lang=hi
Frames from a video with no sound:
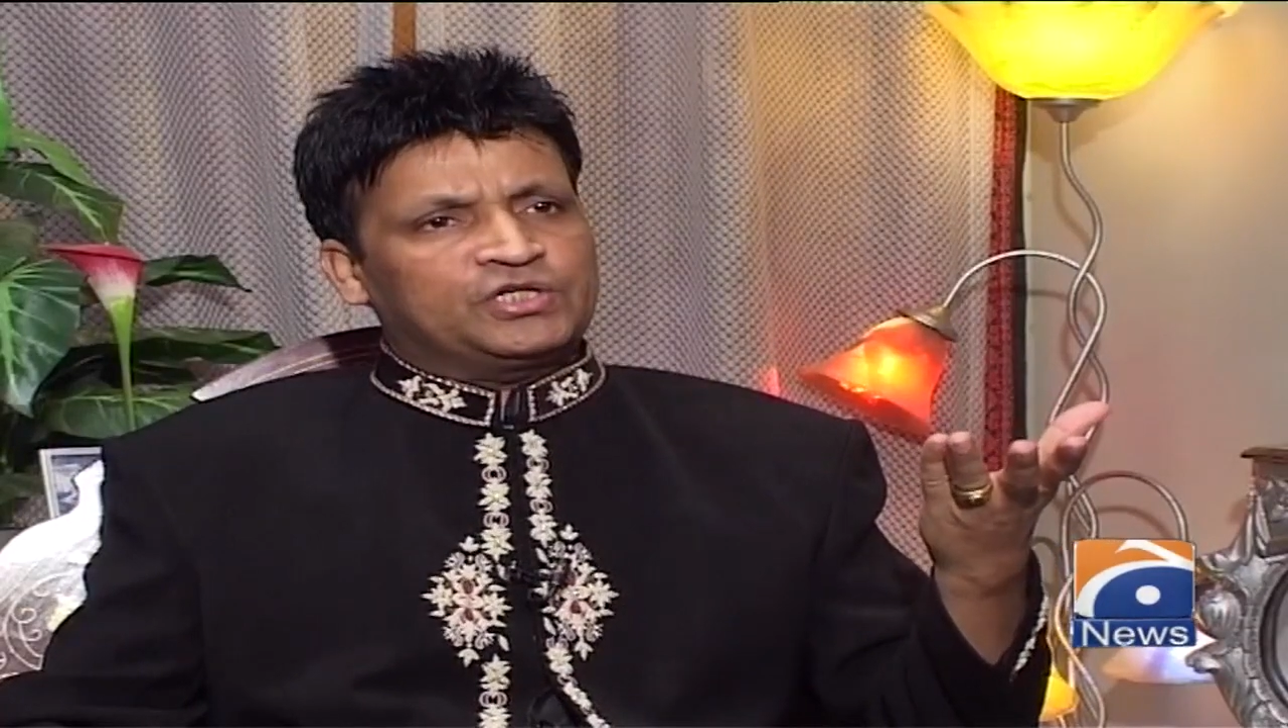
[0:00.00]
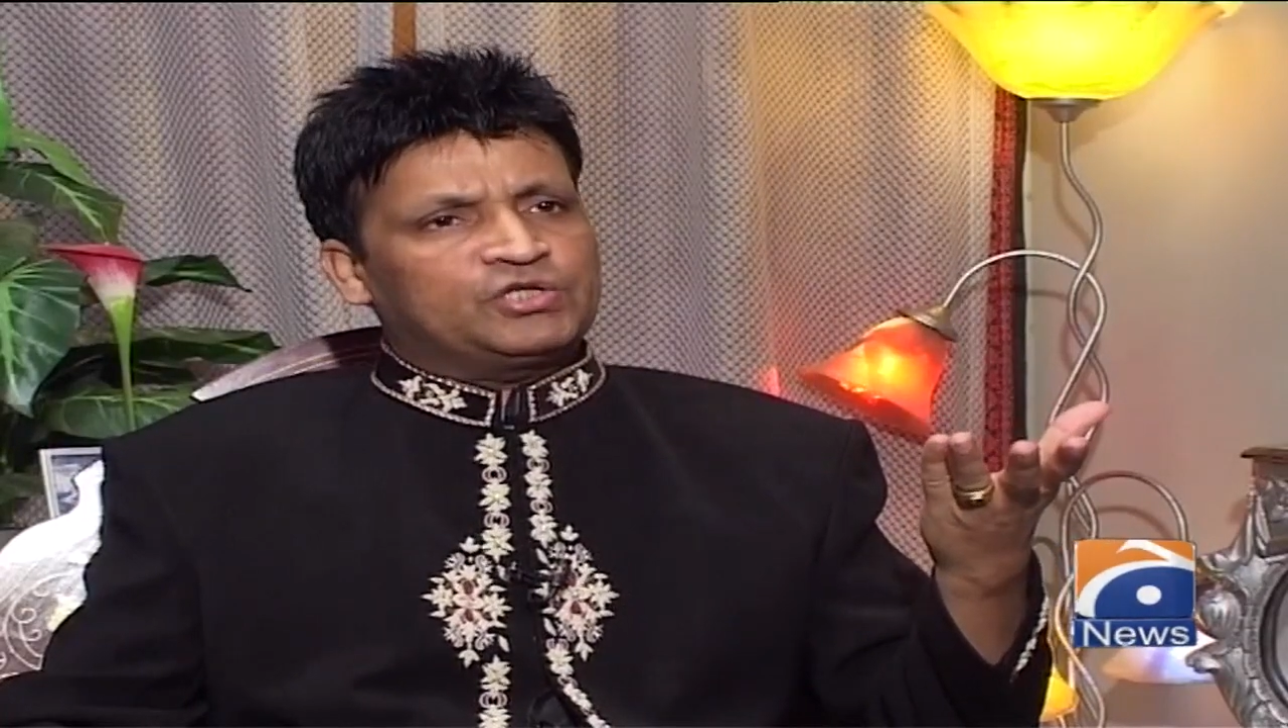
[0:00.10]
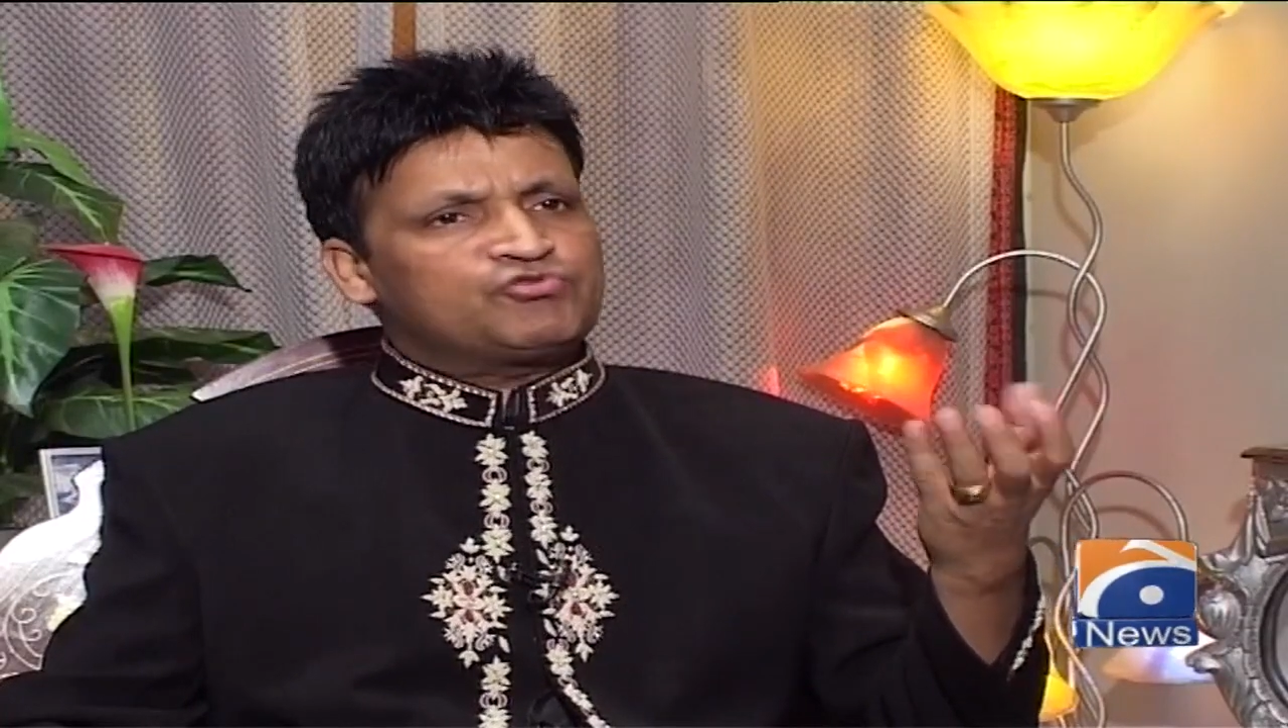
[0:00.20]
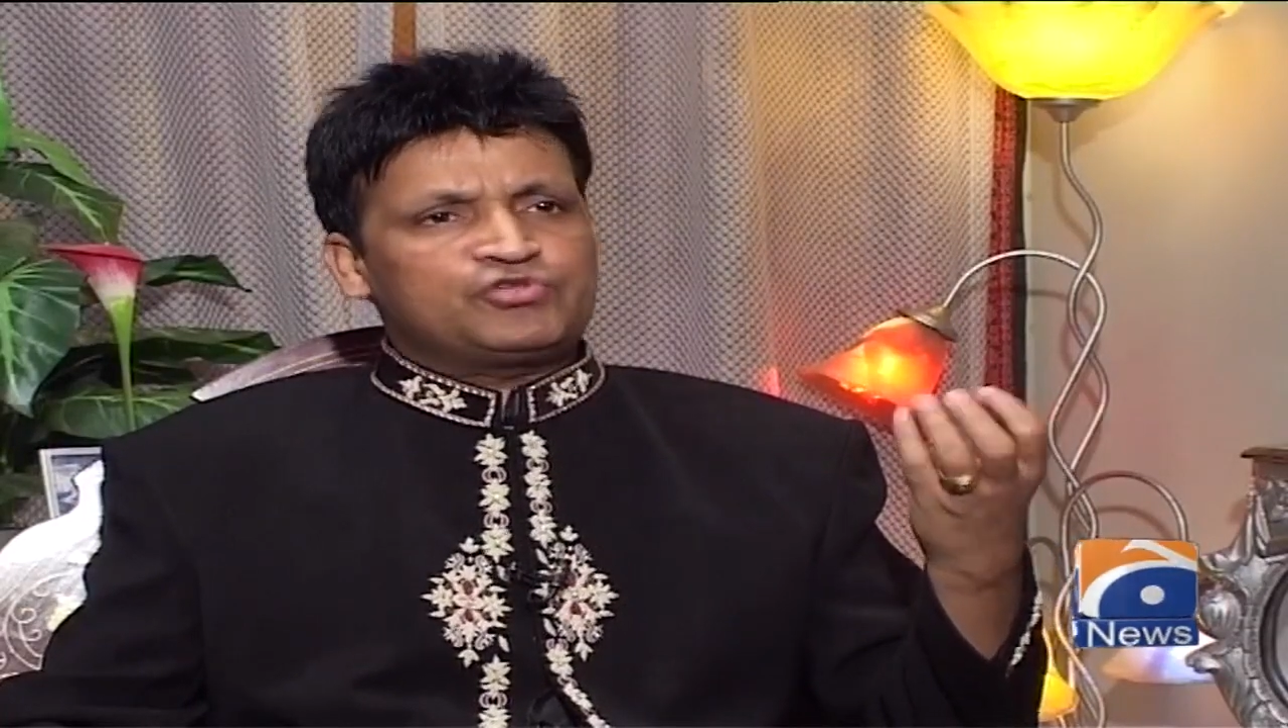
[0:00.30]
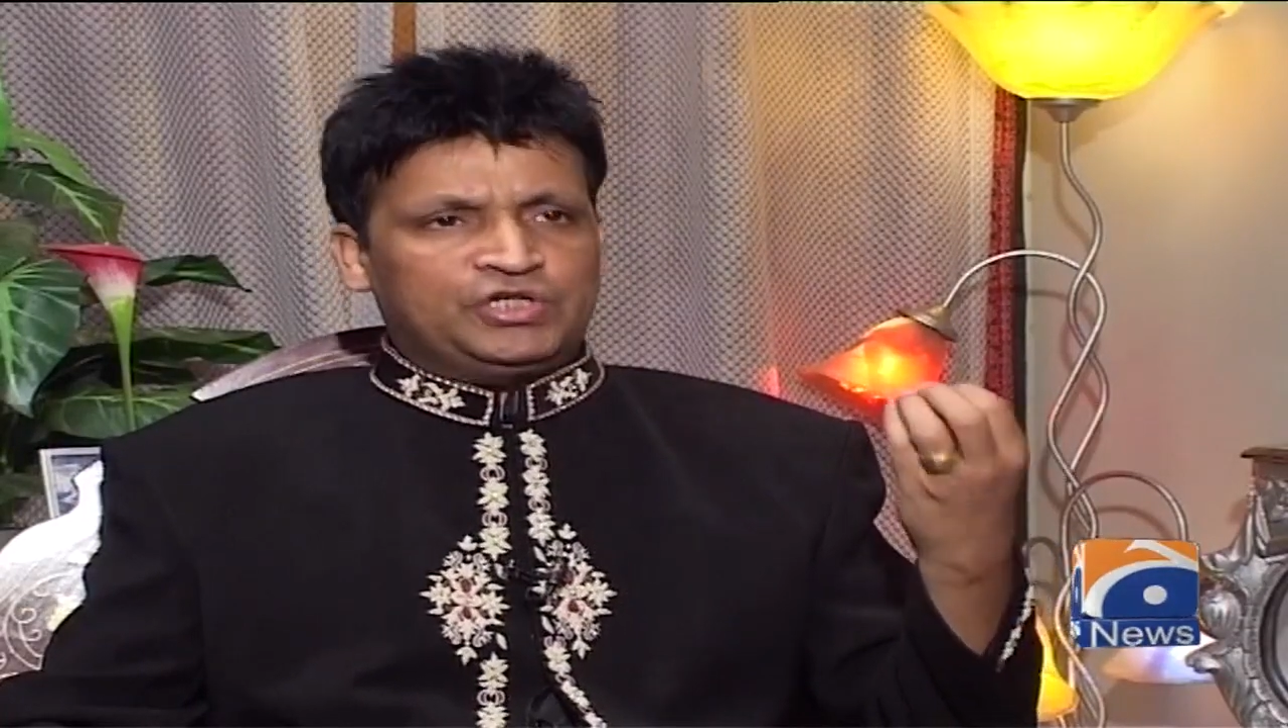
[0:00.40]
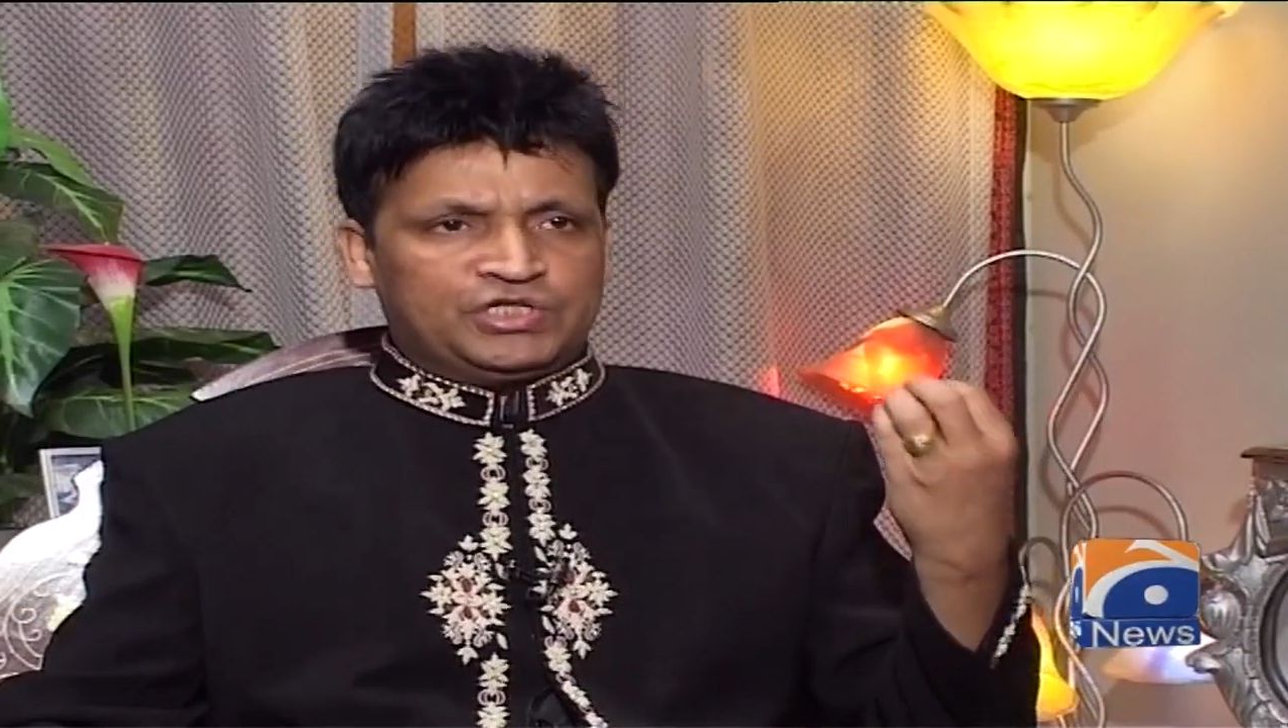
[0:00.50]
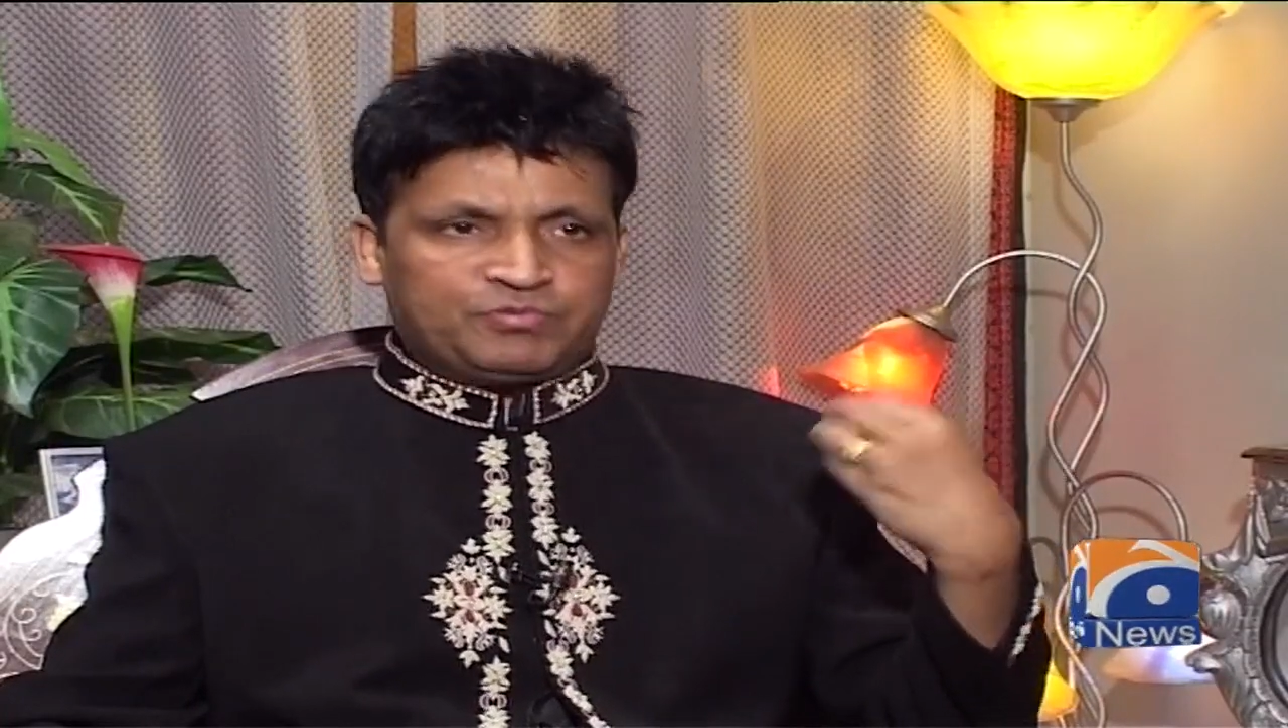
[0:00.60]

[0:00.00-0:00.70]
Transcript: करता है उससे